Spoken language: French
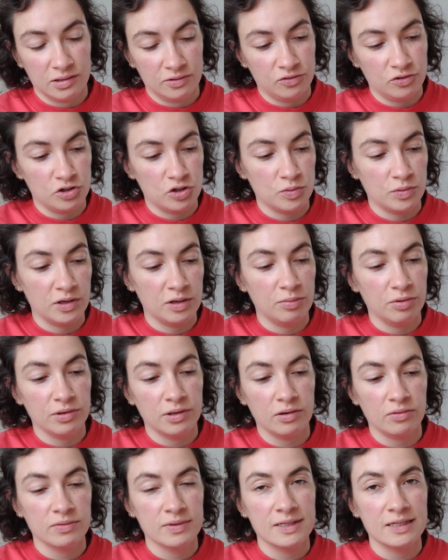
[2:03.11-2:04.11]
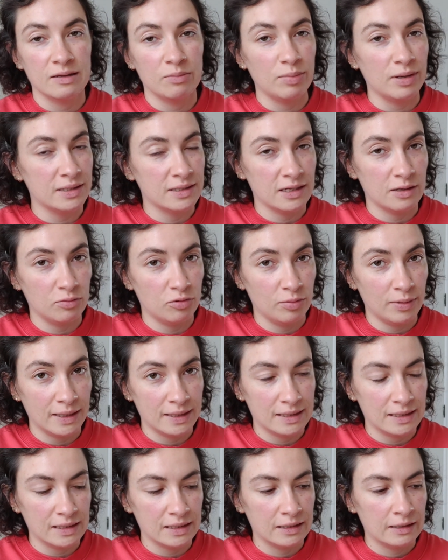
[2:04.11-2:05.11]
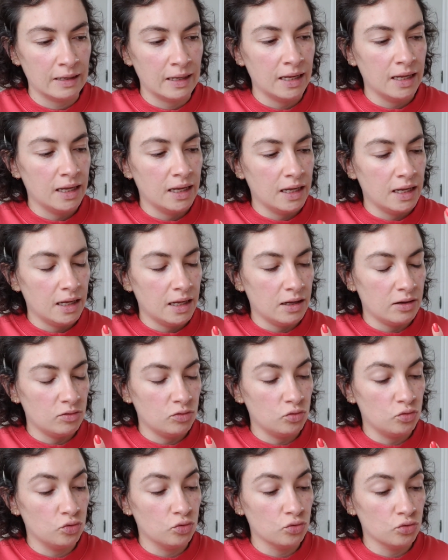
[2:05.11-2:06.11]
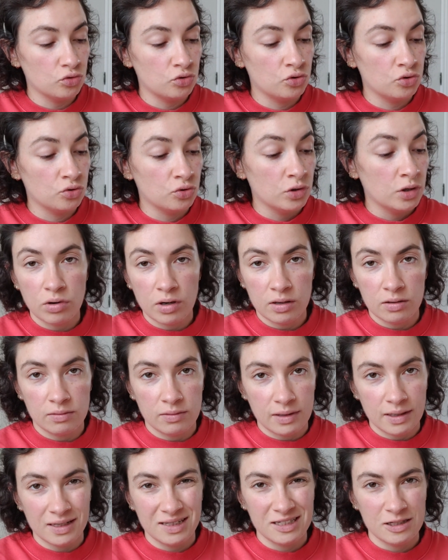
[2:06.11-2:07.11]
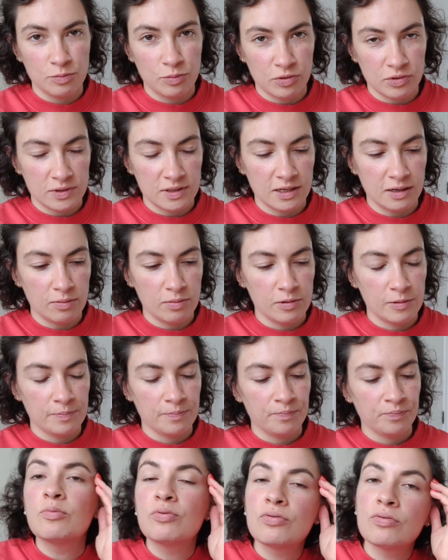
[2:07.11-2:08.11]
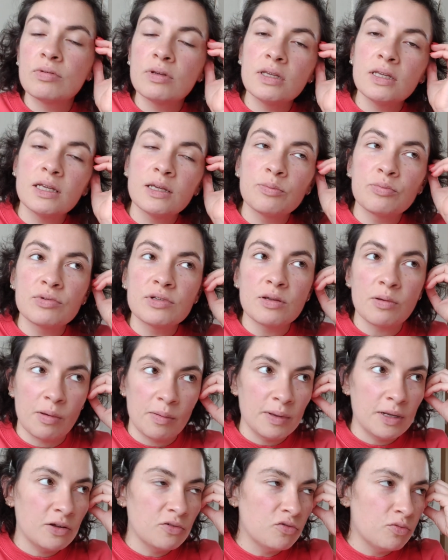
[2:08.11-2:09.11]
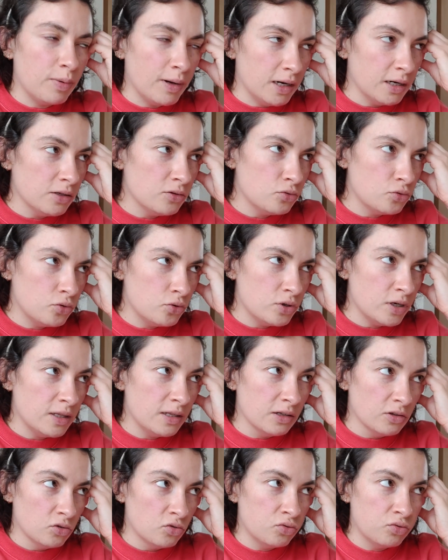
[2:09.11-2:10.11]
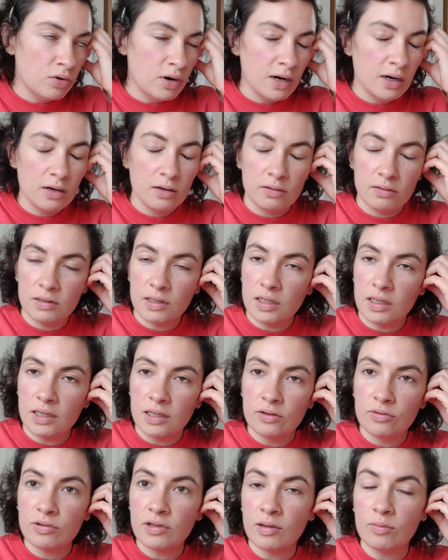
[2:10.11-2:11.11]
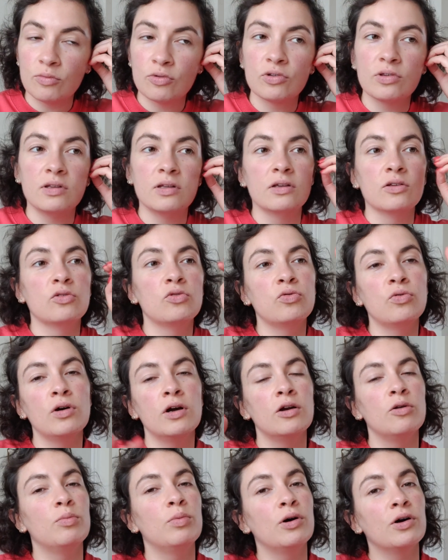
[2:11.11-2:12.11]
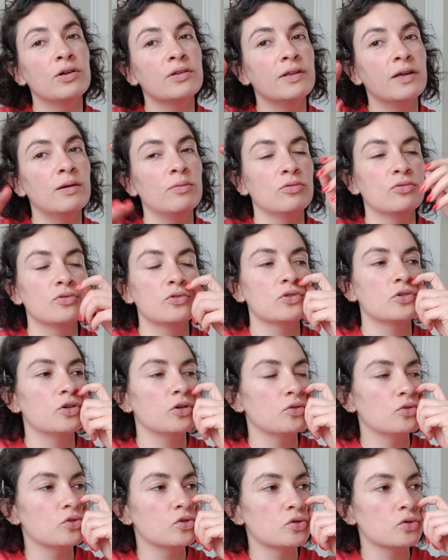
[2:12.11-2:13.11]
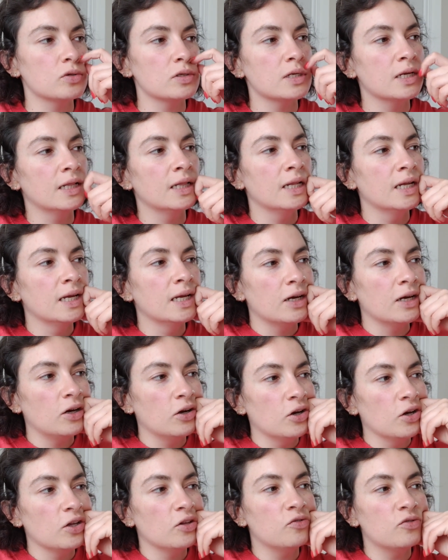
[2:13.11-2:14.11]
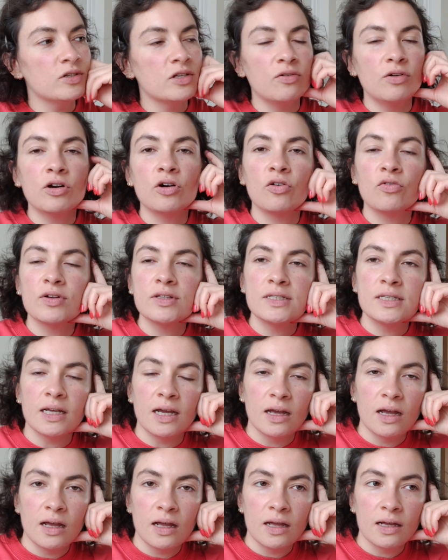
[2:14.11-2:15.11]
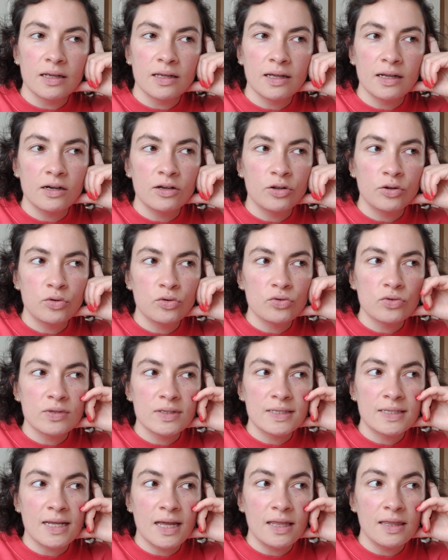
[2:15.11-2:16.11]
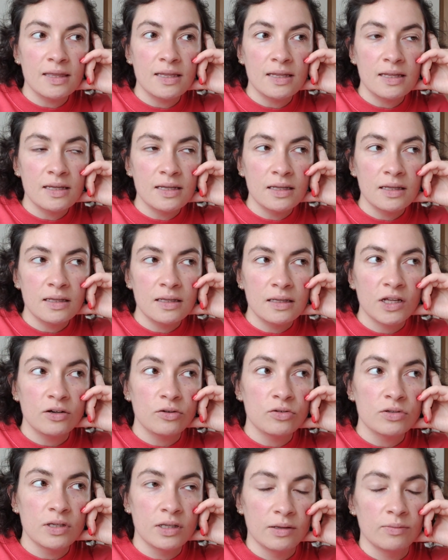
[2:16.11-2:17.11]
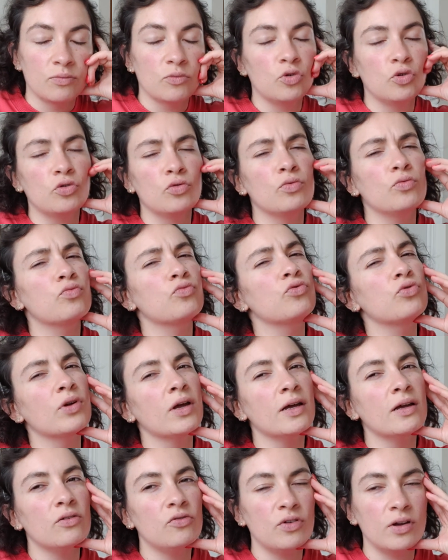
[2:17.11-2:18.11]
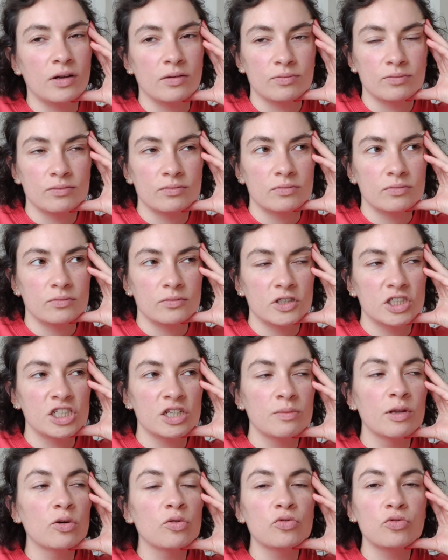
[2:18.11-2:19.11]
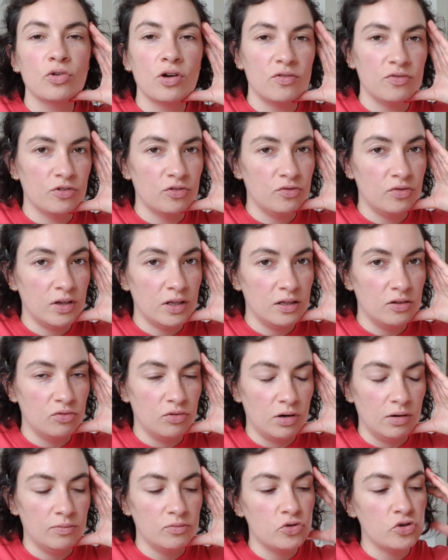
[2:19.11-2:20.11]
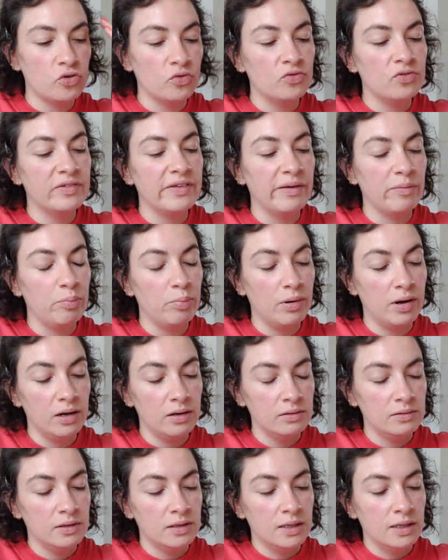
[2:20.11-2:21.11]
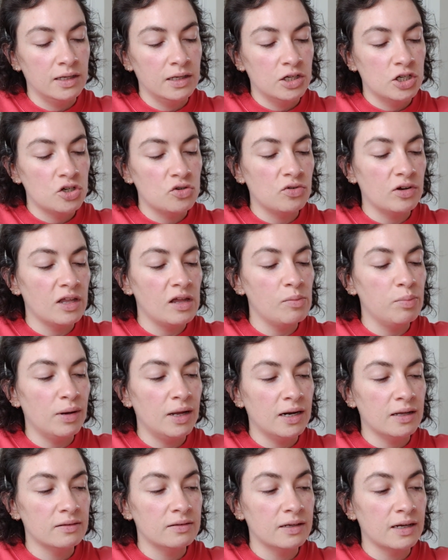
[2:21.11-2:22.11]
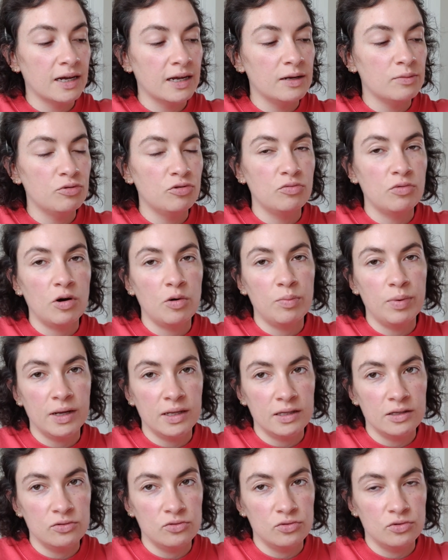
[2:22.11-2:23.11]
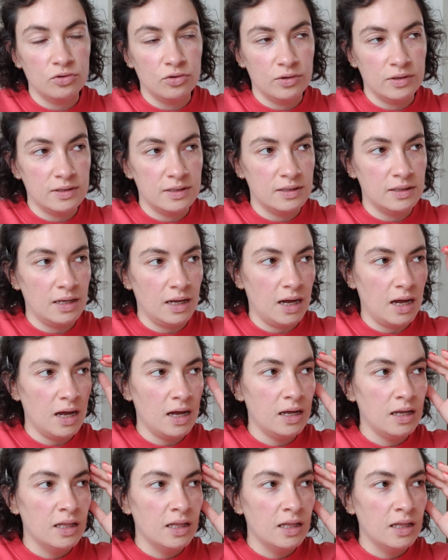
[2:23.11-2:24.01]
Hein. Franchement, les pantalons, c'est pas ce qu'il y a de pratique donc poêle indispensable. Et puis, et puis ça m'amène à vous parler du sujet des toiles, et notamment des toiles portables, ce genre de choses. Euh, il faut savoir qu'en fait, il y a quelques années, quelques années, oh, en tout cas, enfin, j'ai mis longtemps avant de faire des toiles. J'en faisais pas, je voyais pas l'intérêt, pour moi on perdait du temps, etc.